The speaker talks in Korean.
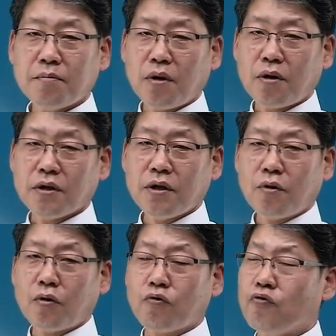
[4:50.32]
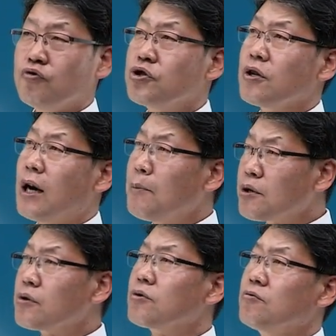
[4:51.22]
뭐 이런 거고
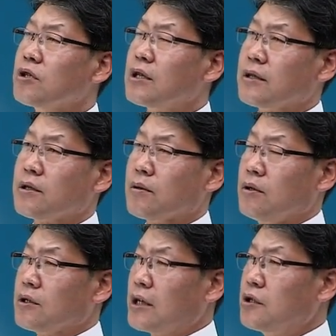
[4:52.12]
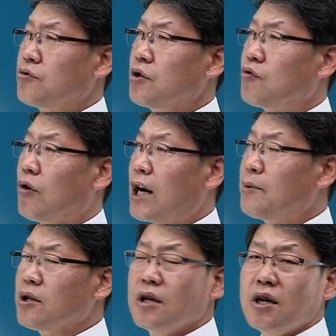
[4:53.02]
운전하면서도 우리 다칠 수도 있고
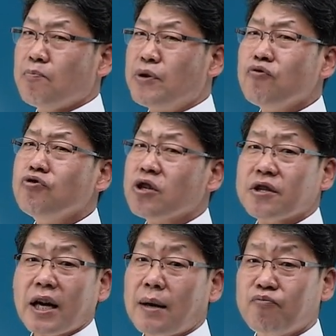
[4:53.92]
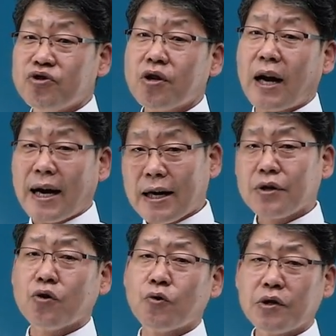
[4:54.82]
아니면 비운전 내가 운전을 안
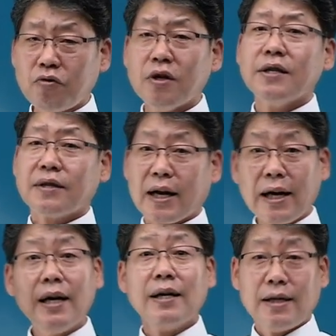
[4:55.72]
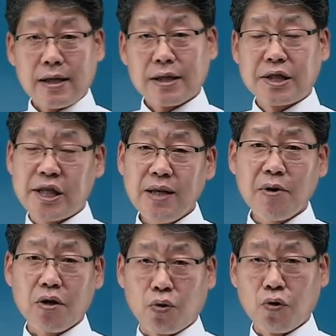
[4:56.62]
한 경우에도 내가 어,
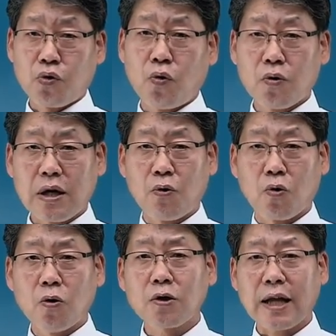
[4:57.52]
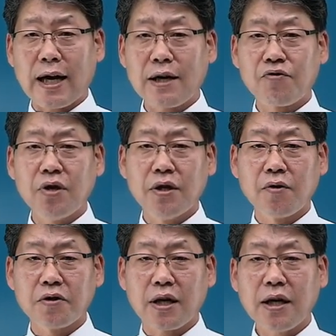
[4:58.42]
치면서 교통사고로 당할 수도
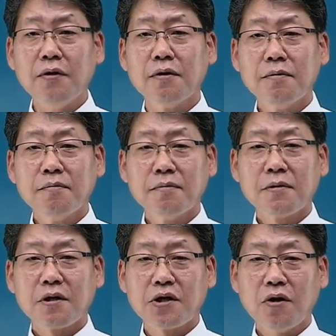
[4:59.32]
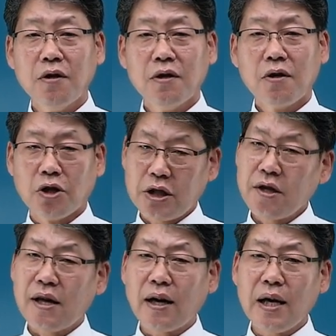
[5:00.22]
있는 거잖아요. 그렇죠?
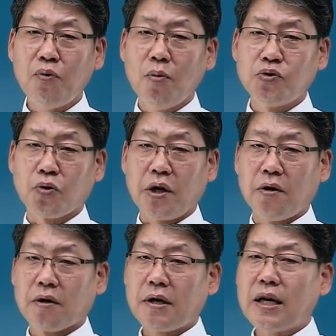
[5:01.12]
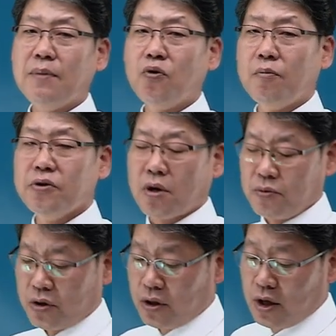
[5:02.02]
어쨌든 상해보험 쪽이에요. 상해보험은
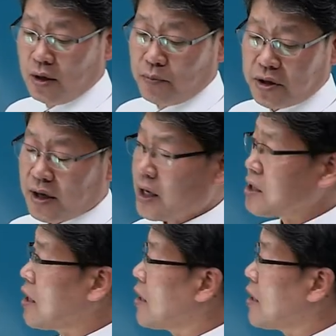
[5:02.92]
여러분들 몇 세까지